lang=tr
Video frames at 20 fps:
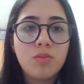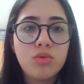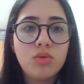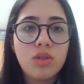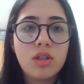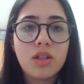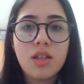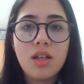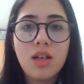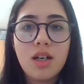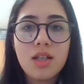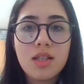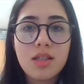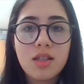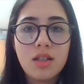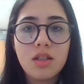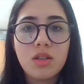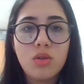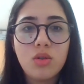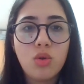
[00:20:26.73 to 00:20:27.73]
Bunlara da
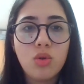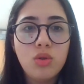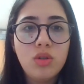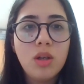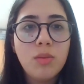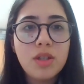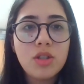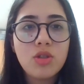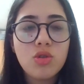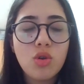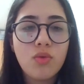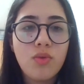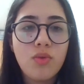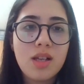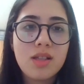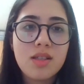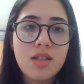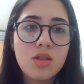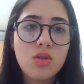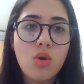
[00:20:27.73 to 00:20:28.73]
hazırlıklı olun ama çok
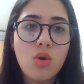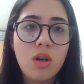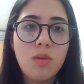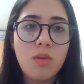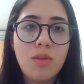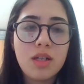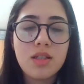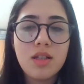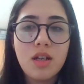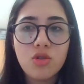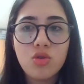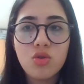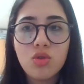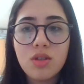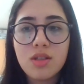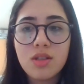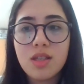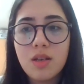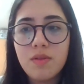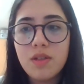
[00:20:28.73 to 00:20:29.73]
fazla zorlamazlar
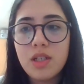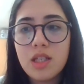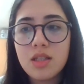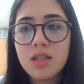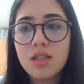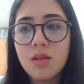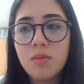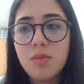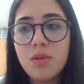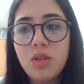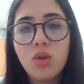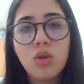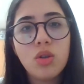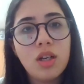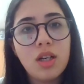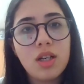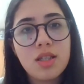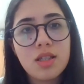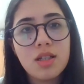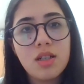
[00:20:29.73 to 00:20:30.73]
çünkü seviyenizi
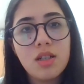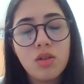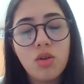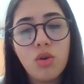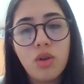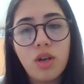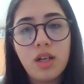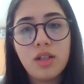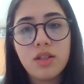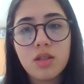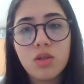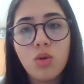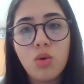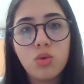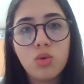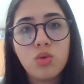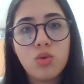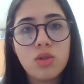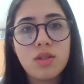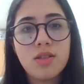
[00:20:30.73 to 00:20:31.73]
biliyorlar hazırlık öğrencisi
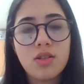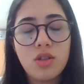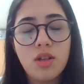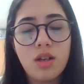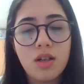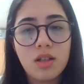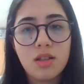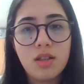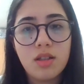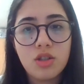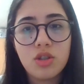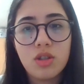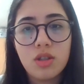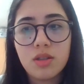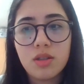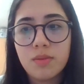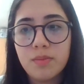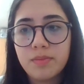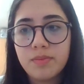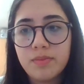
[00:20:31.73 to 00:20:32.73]
olduğunuz için
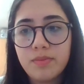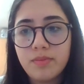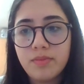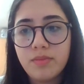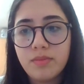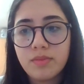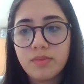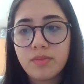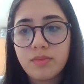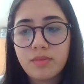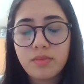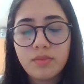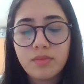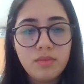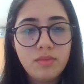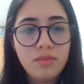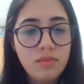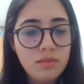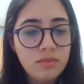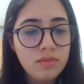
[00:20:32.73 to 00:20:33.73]
arkadaşlar.
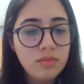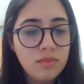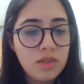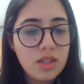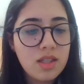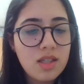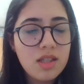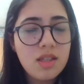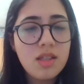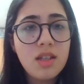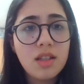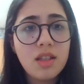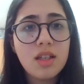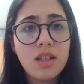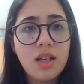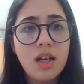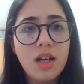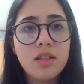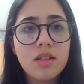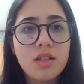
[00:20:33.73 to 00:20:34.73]
Siz yine de
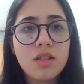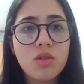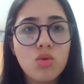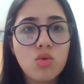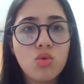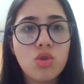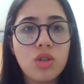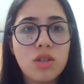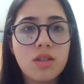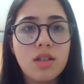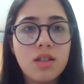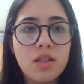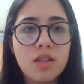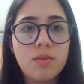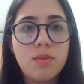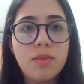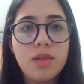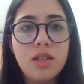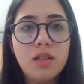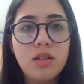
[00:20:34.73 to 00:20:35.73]
kendinizi Rusça
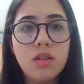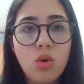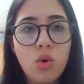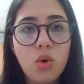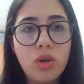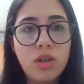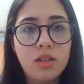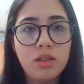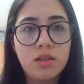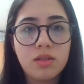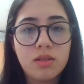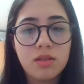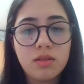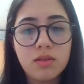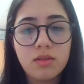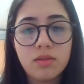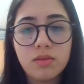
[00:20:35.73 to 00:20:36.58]
tanıtmayı öğrenin.